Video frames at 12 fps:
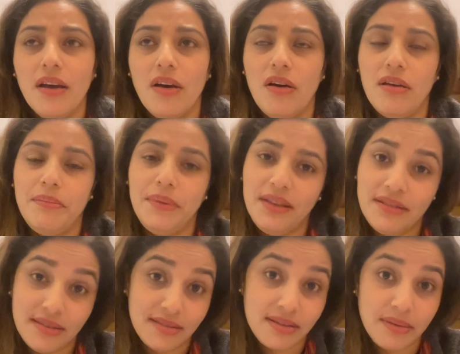और मेरी
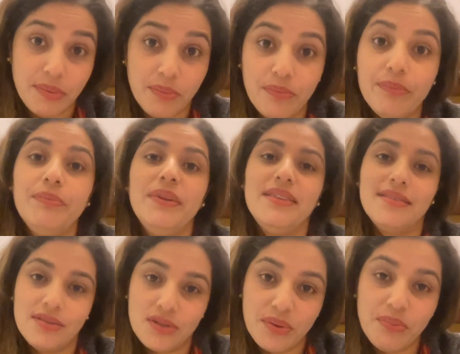सिस्टर भी मेरी
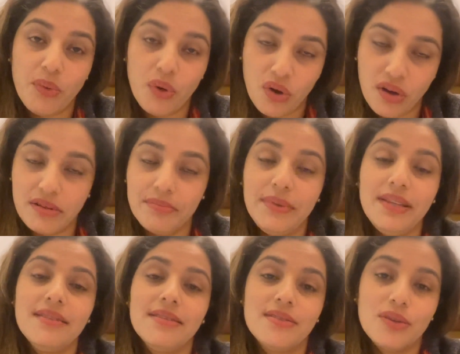सिस्टर बहुत मेरी
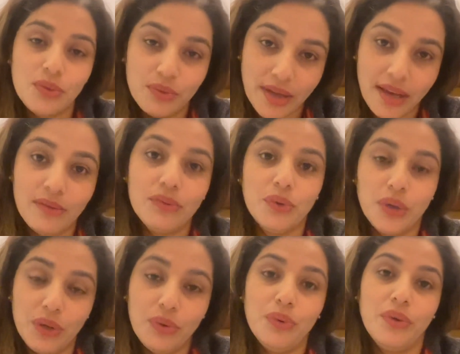सिस्टर तो खैर
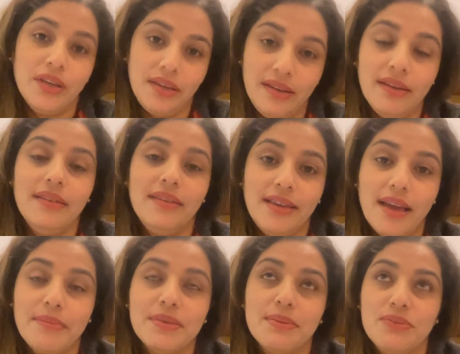दुखी होगी ये
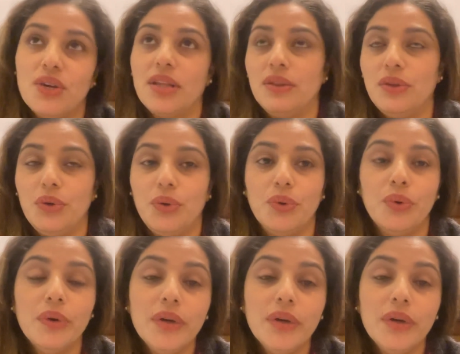आप सब जानते हो